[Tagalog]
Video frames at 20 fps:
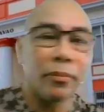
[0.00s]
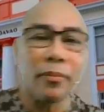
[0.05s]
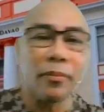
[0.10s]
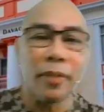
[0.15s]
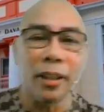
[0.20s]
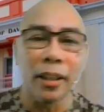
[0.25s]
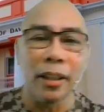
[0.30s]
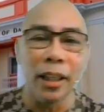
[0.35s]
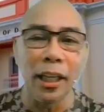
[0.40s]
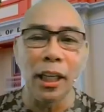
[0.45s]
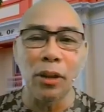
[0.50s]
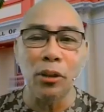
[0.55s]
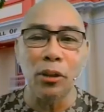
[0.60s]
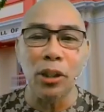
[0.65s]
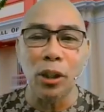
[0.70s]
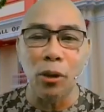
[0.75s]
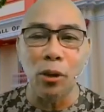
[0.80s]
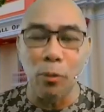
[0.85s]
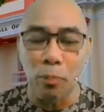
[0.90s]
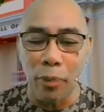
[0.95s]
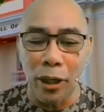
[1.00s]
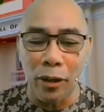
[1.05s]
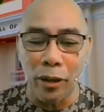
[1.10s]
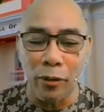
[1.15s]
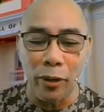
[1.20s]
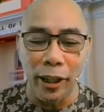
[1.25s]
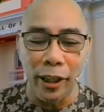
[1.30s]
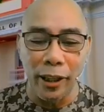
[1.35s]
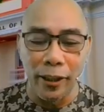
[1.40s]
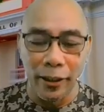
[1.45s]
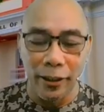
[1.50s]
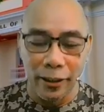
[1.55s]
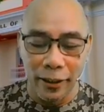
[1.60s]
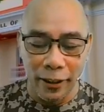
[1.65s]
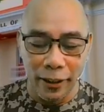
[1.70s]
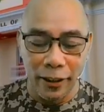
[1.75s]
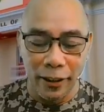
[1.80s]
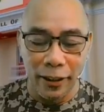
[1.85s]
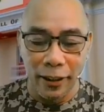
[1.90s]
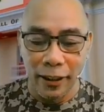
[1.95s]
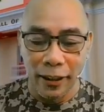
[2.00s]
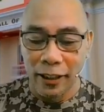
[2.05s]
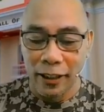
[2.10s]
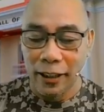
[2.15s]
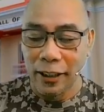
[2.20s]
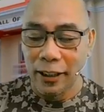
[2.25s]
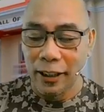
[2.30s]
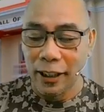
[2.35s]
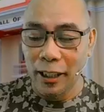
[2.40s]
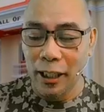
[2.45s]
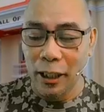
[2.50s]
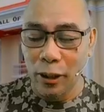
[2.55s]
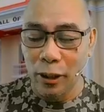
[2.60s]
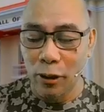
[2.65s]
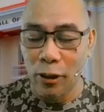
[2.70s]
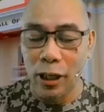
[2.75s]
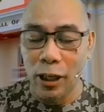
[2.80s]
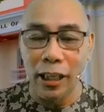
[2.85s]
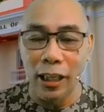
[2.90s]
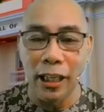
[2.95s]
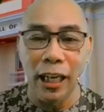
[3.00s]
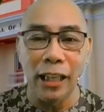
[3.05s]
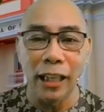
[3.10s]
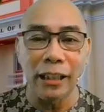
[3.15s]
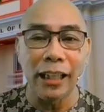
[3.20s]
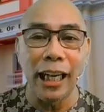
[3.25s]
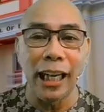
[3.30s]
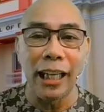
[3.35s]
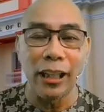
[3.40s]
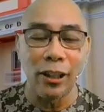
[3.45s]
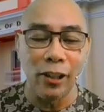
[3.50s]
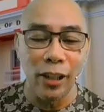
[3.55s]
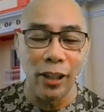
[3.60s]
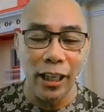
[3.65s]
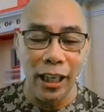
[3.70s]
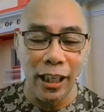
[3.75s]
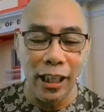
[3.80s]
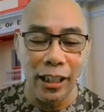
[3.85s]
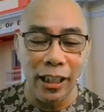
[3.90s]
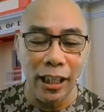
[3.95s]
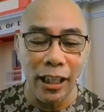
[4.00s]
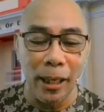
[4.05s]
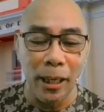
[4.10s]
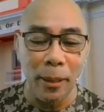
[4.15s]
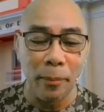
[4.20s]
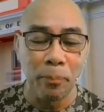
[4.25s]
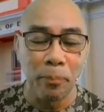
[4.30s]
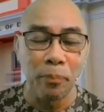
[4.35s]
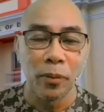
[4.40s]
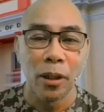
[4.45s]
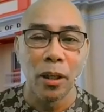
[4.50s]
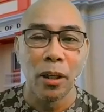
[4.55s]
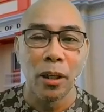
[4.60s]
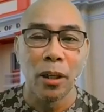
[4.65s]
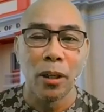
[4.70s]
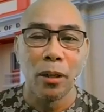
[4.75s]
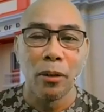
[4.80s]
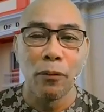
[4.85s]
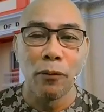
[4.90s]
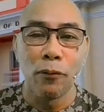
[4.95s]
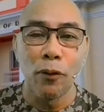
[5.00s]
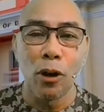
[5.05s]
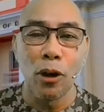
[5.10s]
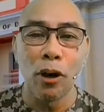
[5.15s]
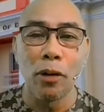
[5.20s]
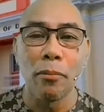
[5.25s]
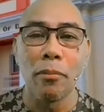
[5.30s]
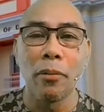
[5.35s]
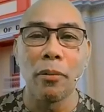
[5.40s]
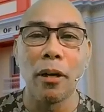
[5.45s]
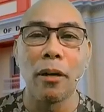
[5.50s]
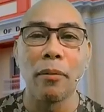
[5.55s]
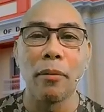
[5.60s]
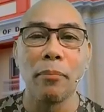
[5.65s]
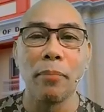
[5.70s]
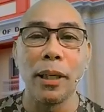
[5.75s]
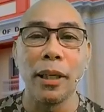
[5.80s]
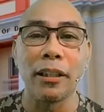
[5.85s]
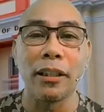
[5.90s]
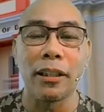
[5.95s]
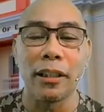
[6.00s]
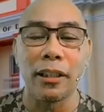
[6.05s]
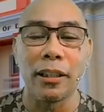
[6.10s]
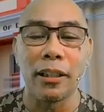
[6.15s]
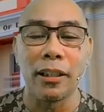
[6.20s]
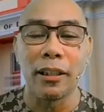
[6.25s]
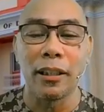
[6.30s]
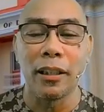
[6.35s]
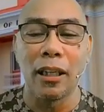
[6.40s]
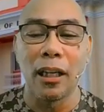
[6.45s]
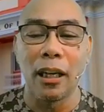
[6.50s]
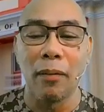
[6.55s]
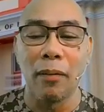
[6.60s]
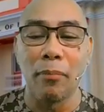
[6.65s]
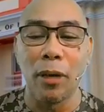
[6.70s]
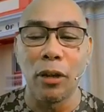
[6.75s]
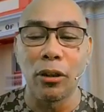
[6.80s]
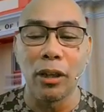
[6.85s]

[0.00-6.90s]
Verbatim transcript: na dito sa kopya ko eh. Uh, tingnan ko ang ang title is uh, Form Meets About